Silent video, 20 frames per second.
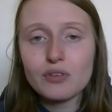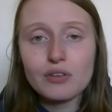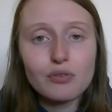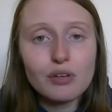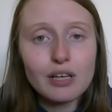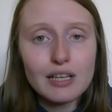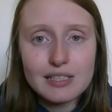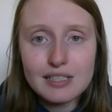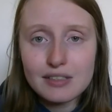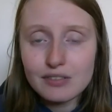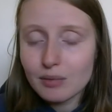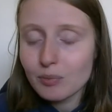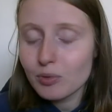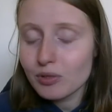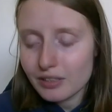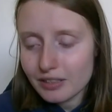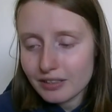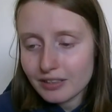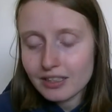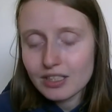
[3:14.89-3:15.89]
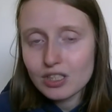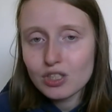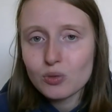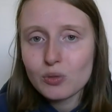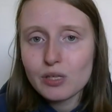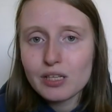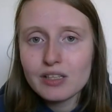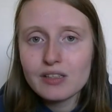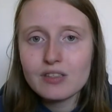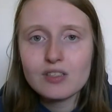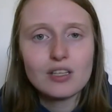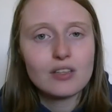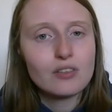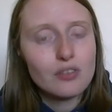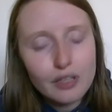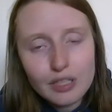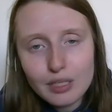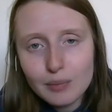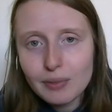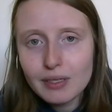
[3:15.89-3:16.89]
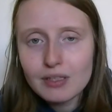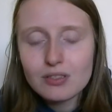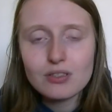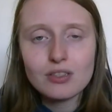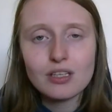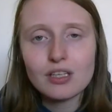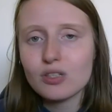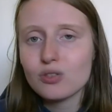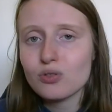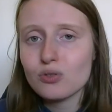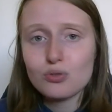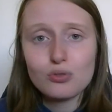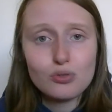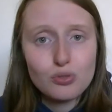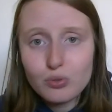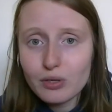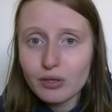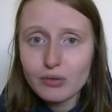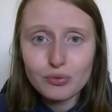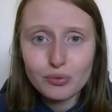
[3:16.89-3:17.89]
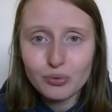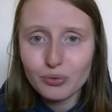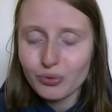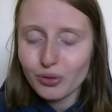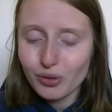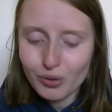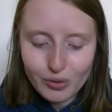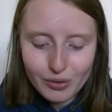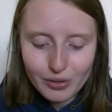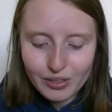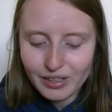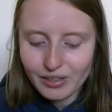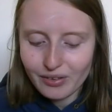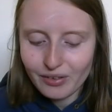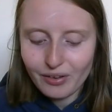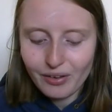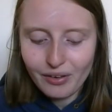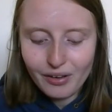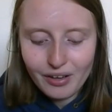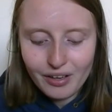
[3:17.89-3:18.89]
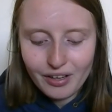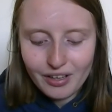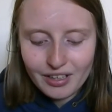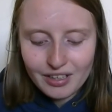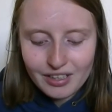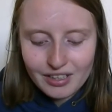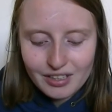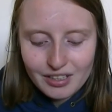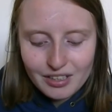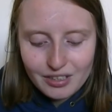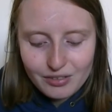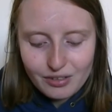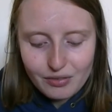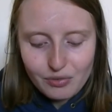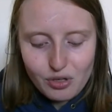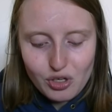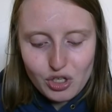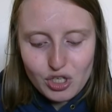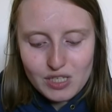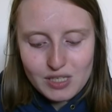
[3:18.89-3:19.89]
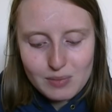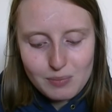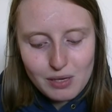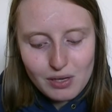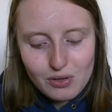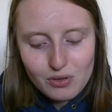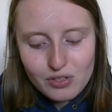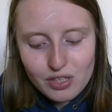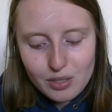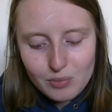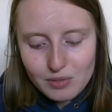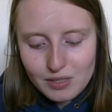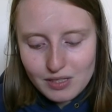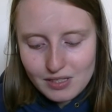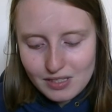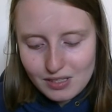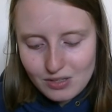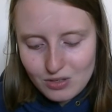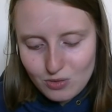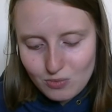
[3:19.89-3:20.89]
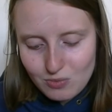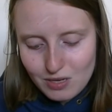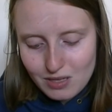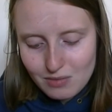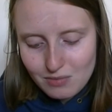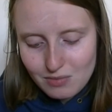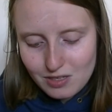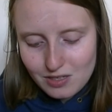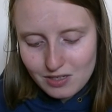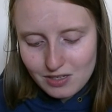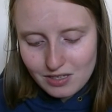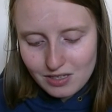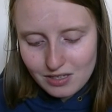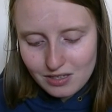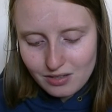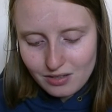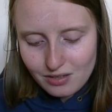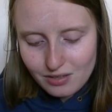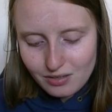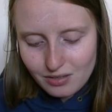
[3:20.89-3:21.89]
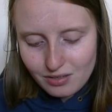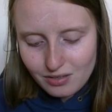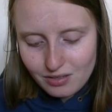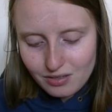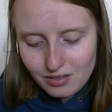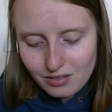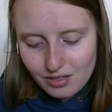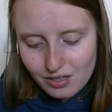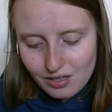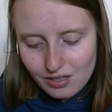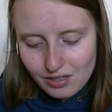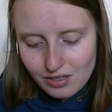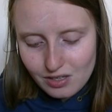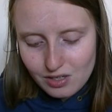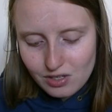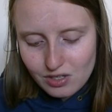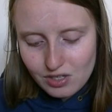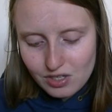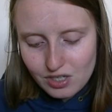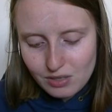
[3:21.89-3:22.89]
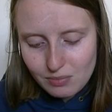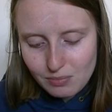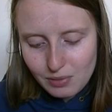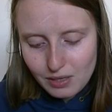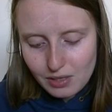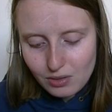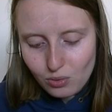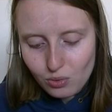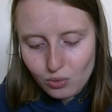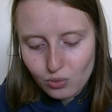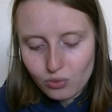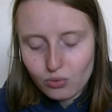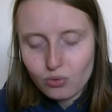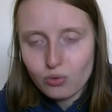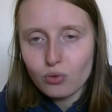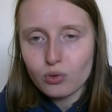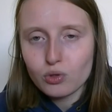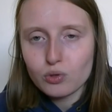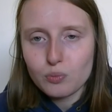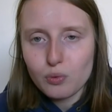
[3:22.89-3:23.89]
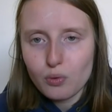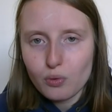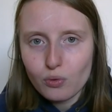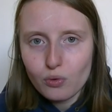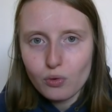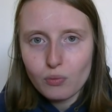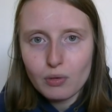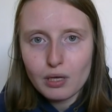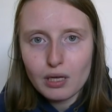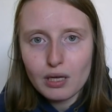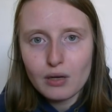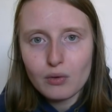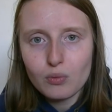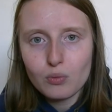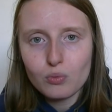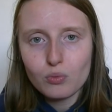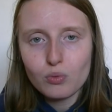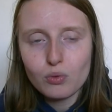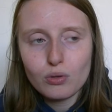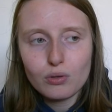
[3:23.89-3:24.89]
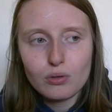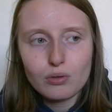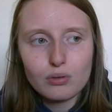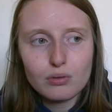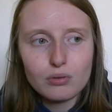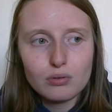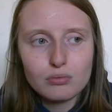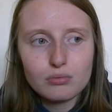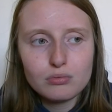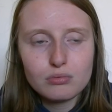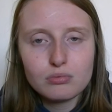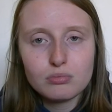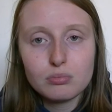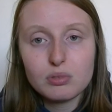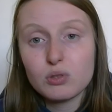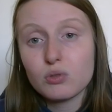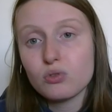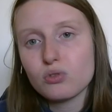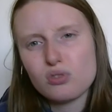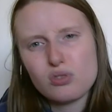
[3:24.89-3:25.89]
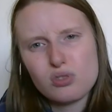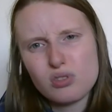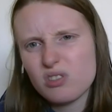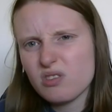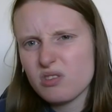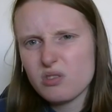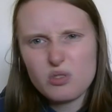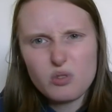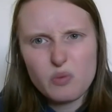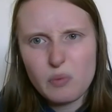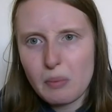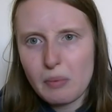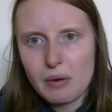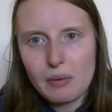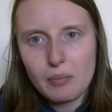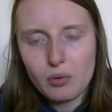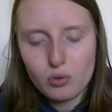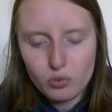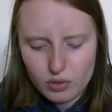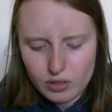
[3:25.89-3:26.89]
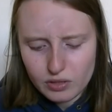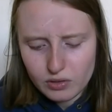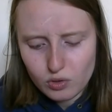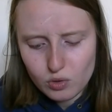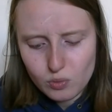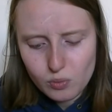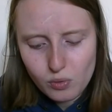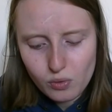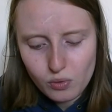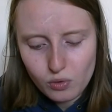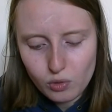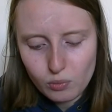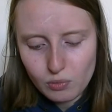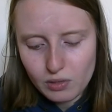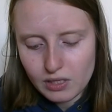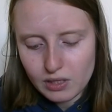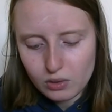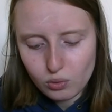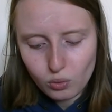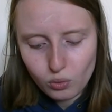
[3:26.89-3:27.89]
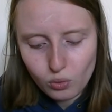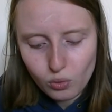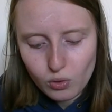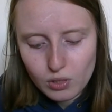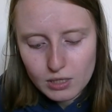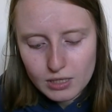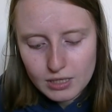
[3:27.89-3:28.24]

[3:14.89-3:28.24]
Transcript: Enfin voilà, c'est vraiment très très chouette, j'adore les personnages, je suis à fond dedans. Et euh, enfin voilà, j'espère le terminer cette semaine, mais si, si j'ai pas trop de transports en commun ou... parce que je, je peux pas le prendre dans les transports en commun, il est trop gros.